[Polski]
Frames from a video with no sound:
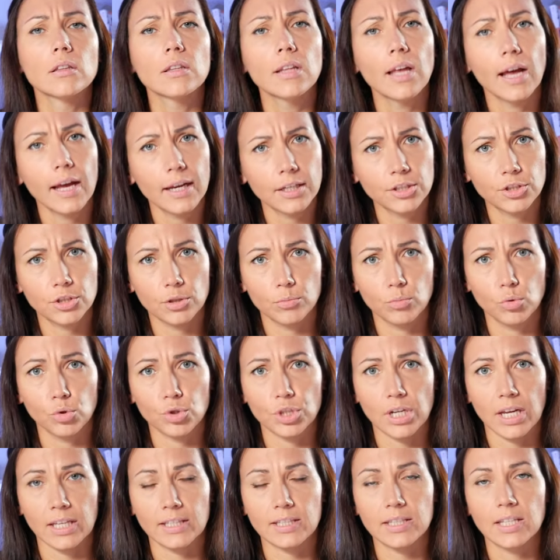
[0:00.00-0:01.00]
Dajcie mu
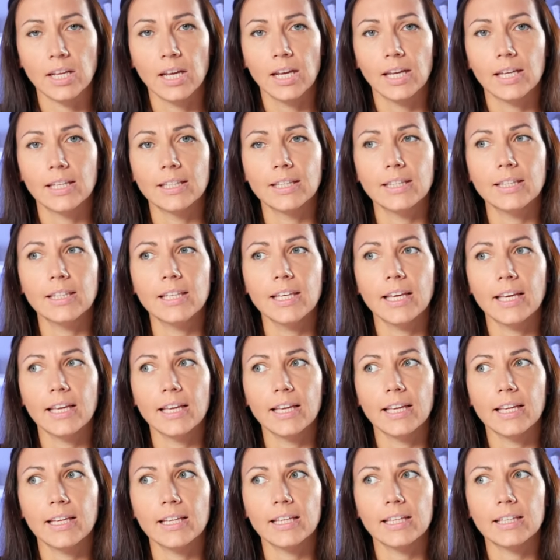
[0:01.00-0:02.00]
czas. Nie
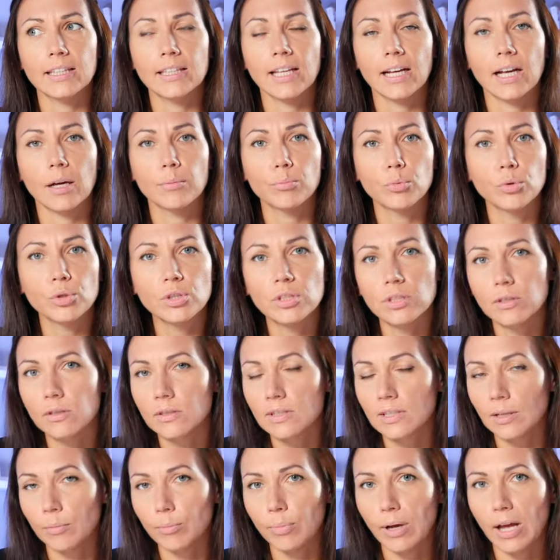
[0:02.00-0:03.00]
nagabujcie
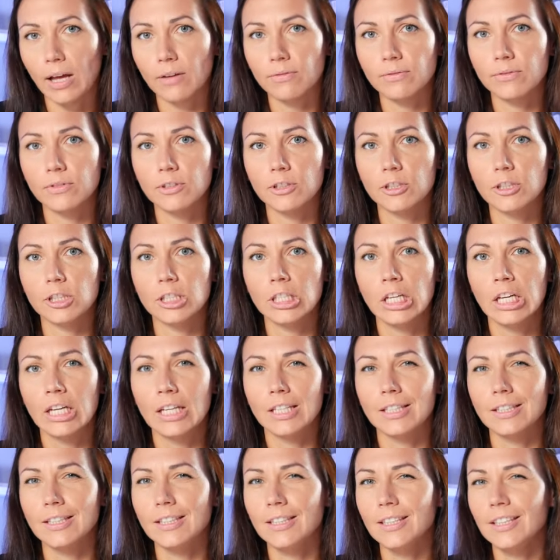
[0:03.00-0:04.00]
do zabawy,
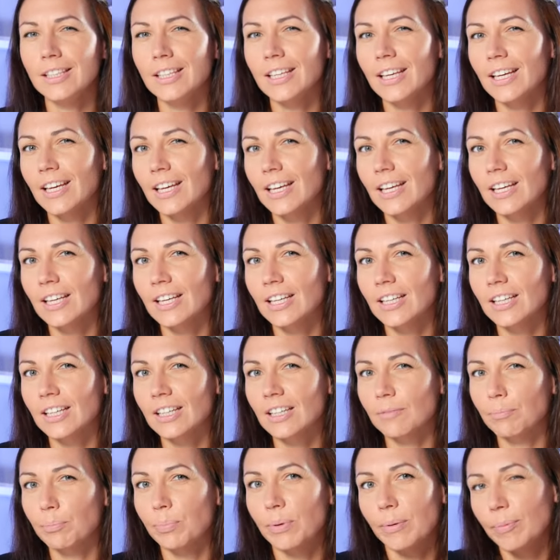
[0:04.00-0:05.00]
nie
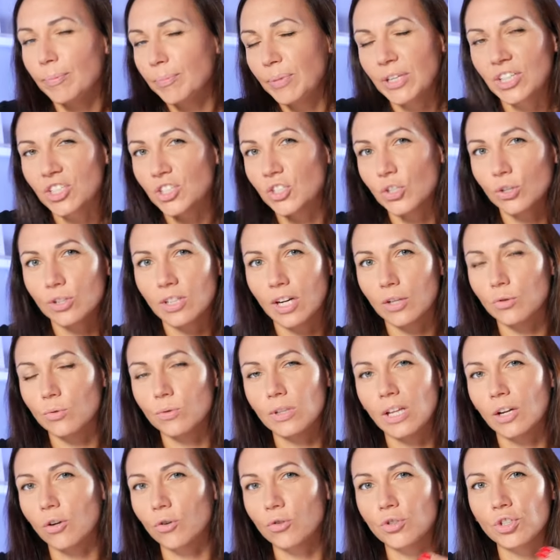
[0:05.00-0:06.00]
bierzcie od razu
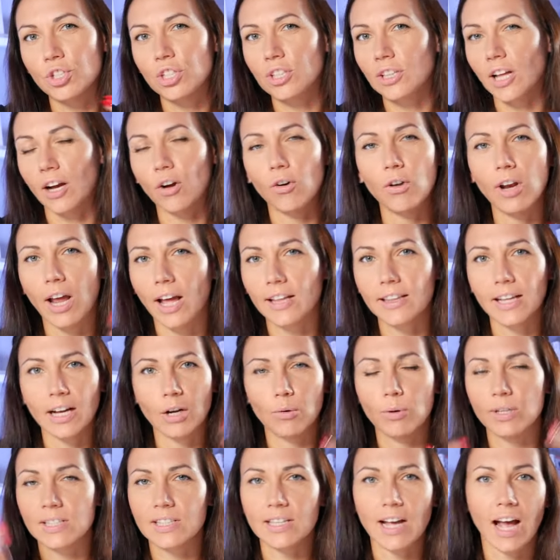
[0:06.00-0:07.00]
na rączki, na kolana,
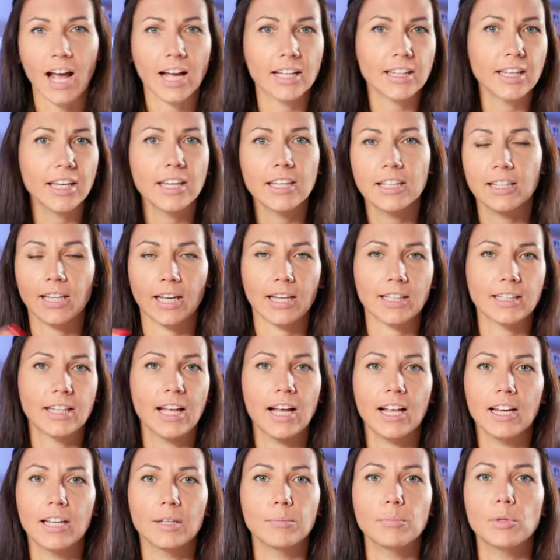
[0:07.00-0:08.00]
głaskanie i tak
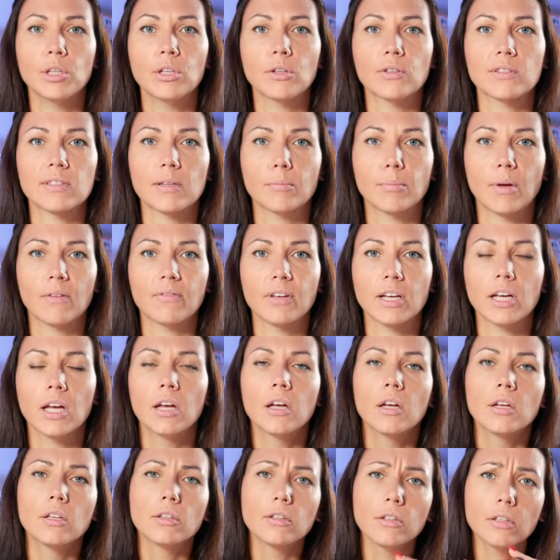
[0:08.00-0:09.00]
dalej, milion zabawek.
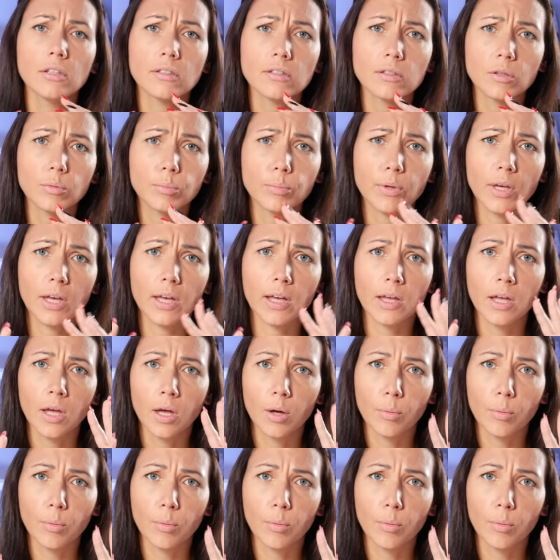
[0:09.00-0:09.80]
Niech sobie